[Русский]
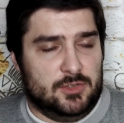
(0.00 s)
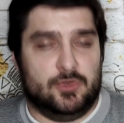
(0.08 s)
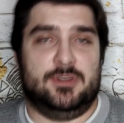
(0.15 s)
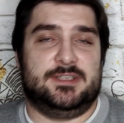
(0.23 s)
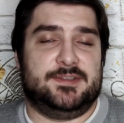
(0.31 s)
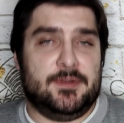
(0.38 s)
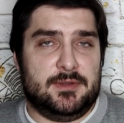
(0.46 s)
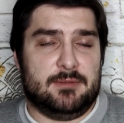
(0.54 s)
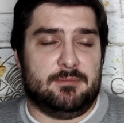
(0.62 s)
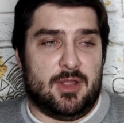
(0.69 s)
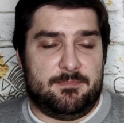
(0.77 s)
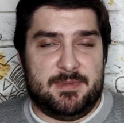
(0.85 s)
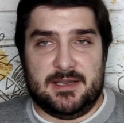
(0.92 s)
Ну, действительно,
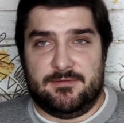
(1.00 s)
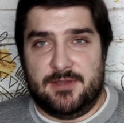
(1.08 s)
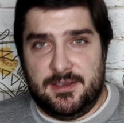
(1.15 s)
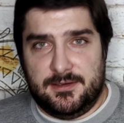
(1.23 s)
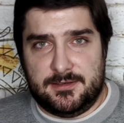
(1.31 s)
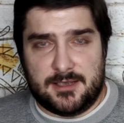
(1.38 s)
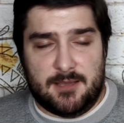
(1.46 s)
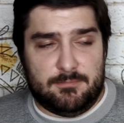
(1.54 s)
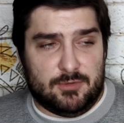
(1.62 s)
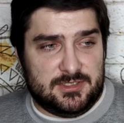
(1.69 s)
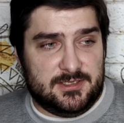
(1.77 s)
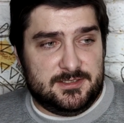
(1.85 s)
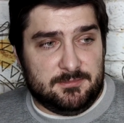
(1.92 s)
была первая игра
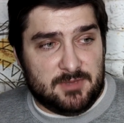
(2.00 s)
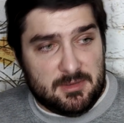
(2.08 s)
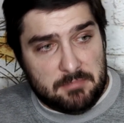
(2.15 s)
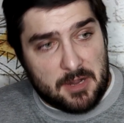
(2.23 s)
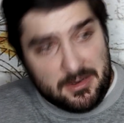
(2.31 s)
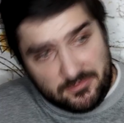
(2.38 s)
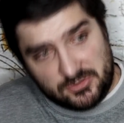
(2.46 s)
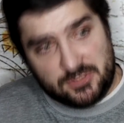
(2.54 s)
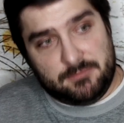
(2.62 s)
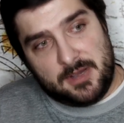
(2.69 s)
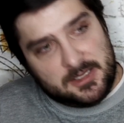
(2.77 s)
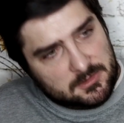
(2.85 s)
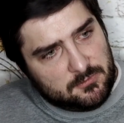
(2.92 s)
после зимней паузы,
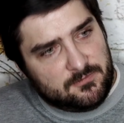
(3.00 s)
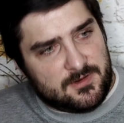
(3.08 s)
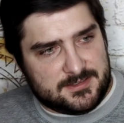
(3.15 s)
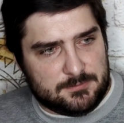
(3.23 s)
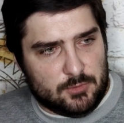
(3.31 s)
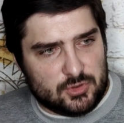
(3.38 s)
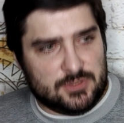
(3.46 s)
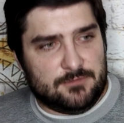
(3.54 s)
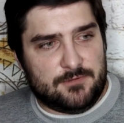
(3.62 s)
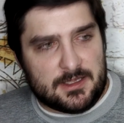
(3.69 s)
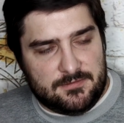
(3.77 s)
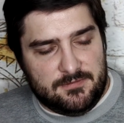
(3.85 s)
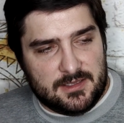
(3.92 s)
поэтому, возможно,
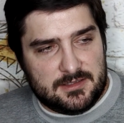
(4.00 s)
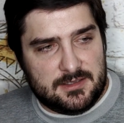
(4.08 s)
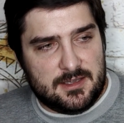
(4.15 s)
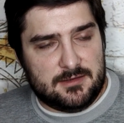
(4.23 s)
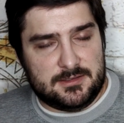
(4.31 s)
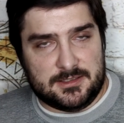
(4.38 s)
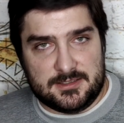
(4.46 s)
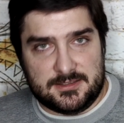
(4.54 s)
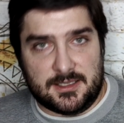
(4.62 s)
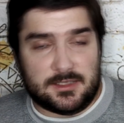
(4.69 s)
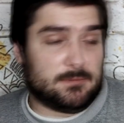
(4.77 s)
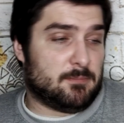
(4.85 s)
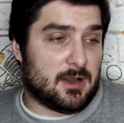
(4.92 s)
в ответке
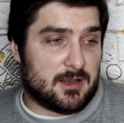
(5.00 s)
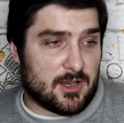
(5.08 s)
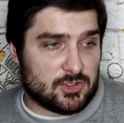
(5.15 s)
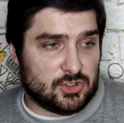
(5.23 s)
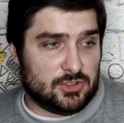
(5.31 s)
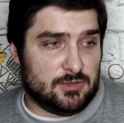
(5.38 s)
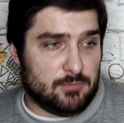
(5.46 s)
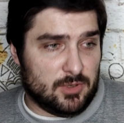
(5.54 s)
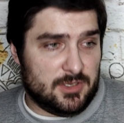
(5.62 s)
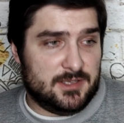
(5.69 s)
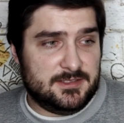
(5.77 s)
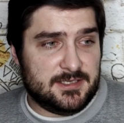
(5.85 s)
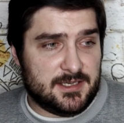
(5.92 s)
Краснодар покажет и
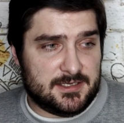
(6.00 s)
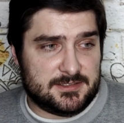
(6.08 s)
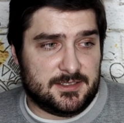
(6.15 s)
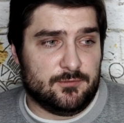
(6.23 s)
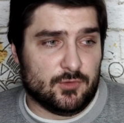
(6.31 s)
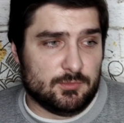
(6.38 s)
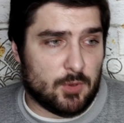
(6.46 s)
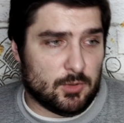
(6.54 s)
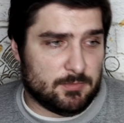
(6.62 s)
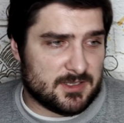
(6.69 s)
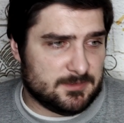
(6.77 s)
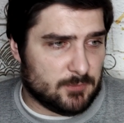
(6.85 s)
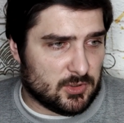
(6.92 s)
более интересный футбол.
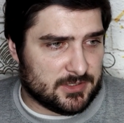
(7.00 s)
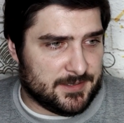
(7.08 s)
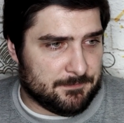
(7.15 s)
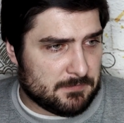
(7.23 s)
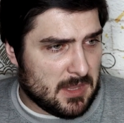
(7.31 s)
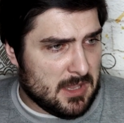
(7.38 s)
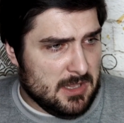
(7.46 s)
Посмотрим.